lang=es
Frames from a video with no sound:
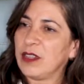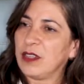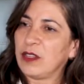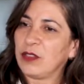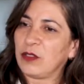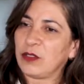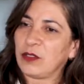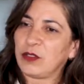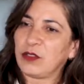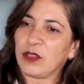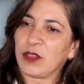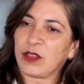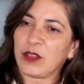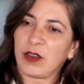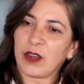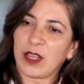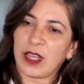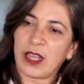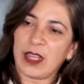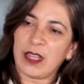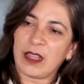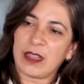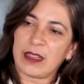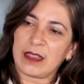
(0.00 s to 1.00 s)
entonces yo creo
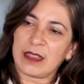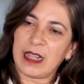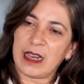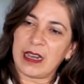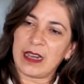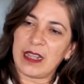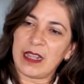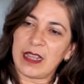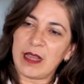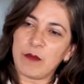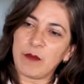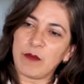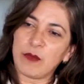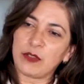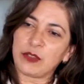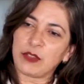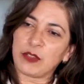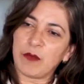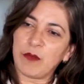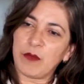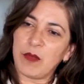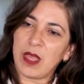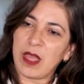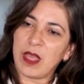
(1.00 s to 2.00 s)
que tenía
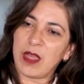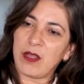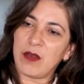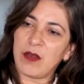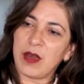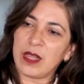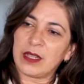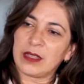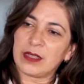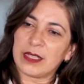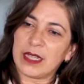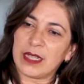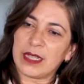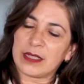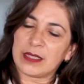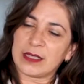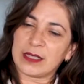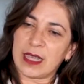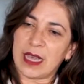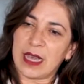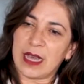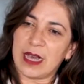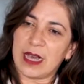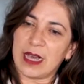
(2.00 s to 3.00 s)
mucho miedo
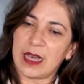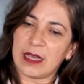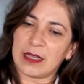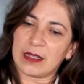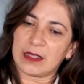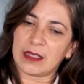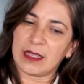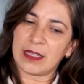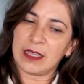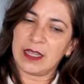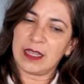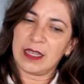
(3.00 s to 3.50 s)
antes a,